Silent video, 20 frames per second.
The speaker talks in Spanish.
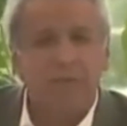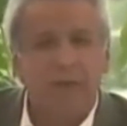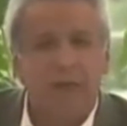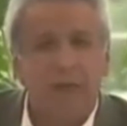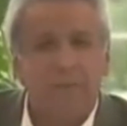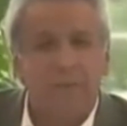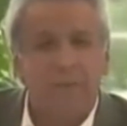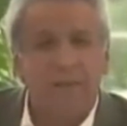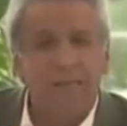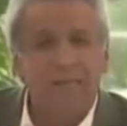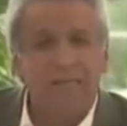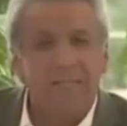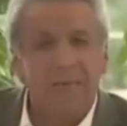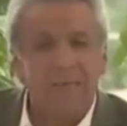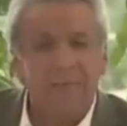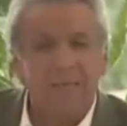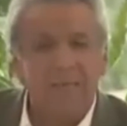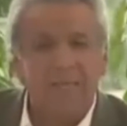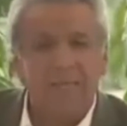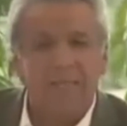
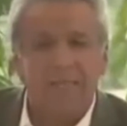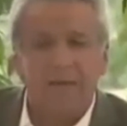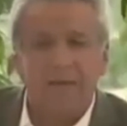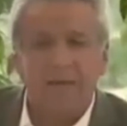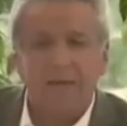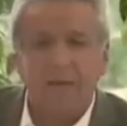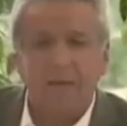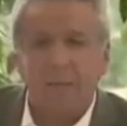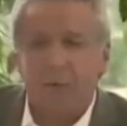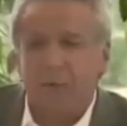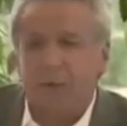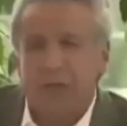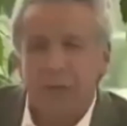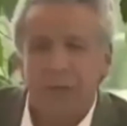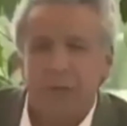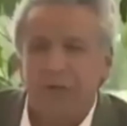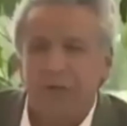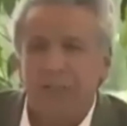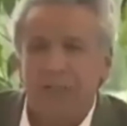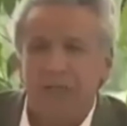Aparentemente, porque
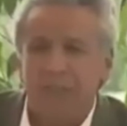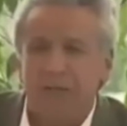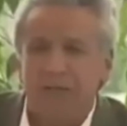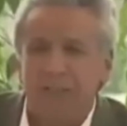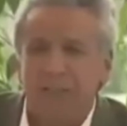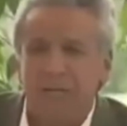no recibe